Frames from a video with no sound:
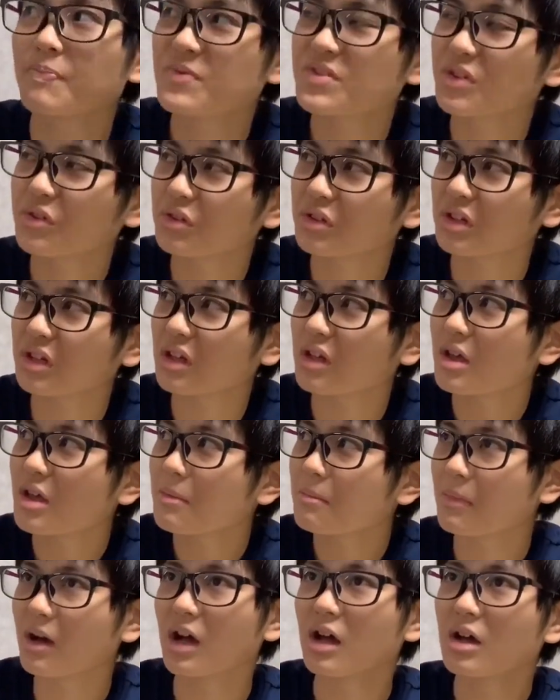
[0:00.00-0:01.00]
その時。
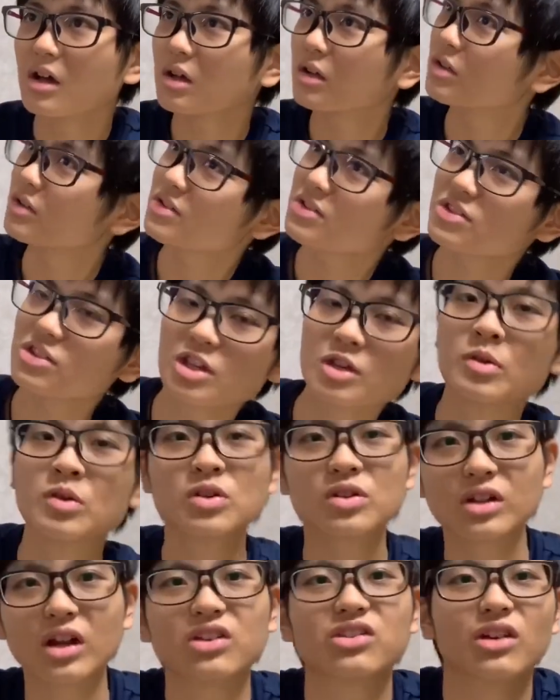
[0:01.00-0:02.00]
まあ、数
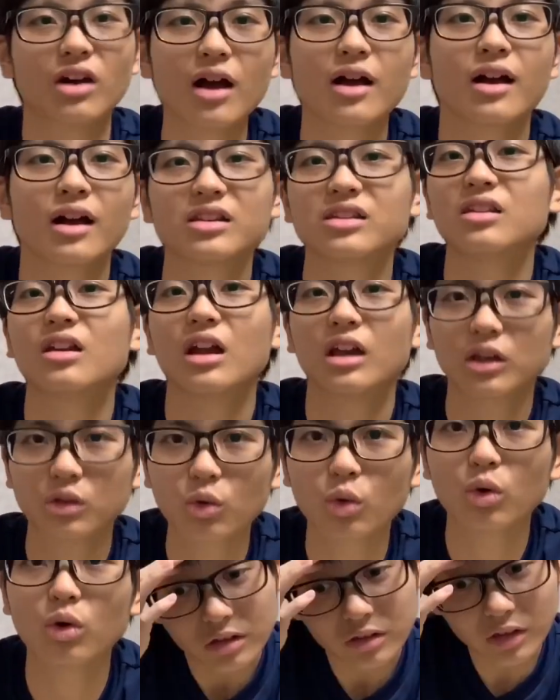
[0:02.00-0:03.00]
分くらいしか考えてないけど、